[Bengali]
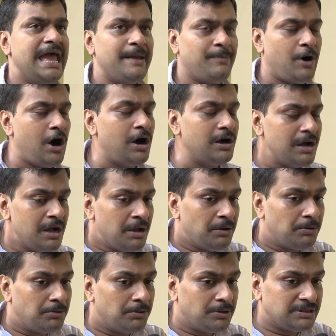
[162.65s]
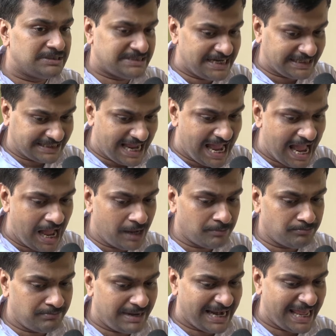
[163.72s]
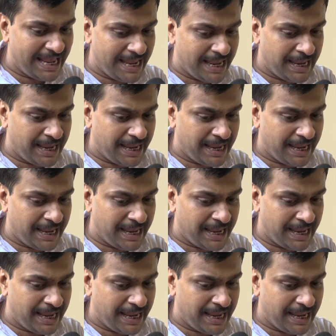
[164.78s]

এবং যেটা মানে